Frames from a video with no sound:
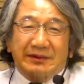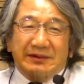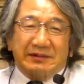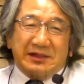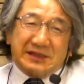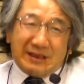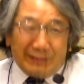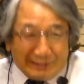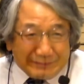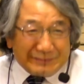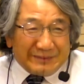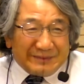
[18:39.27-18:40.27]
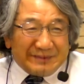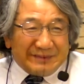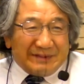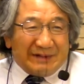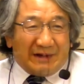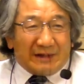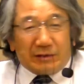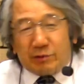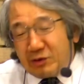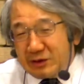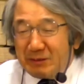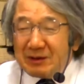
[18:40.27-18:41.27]
エス様あなた
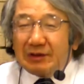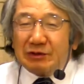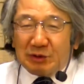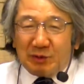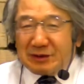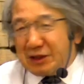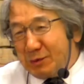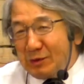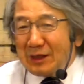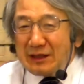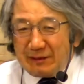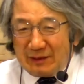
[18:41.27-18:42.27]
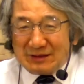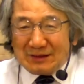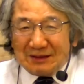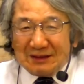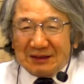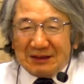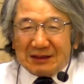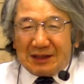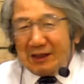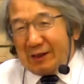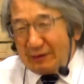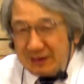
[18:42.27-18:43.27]
これ痛めてるでしょ私も痛んでます
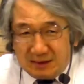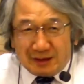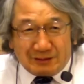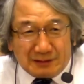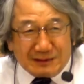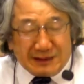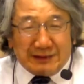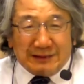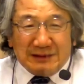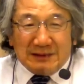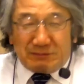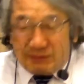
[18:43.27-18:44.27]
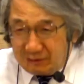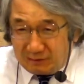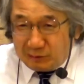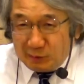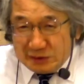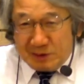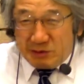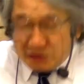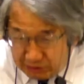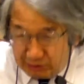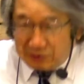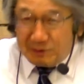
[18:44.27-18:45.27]
彼ら俺にやってくださいもうどうしてもう
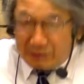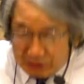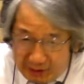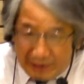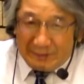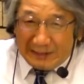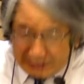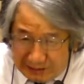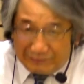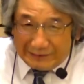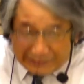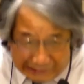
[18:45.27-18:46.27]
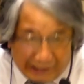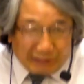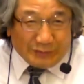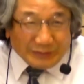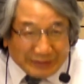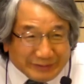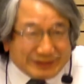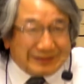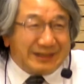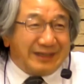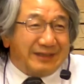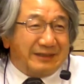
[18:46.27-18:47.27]
ちのうちのあれは何だこかってこうなるん
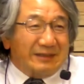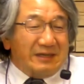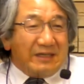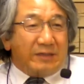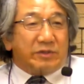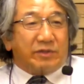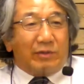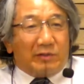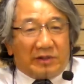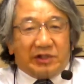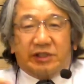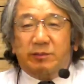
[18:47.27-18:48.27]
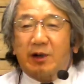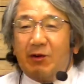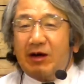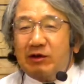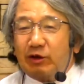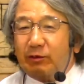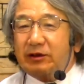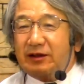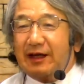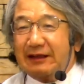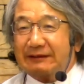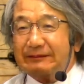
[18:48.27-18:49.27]
で、ね、でもその時自分は悪いと思って
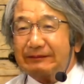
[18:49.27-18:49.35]
ない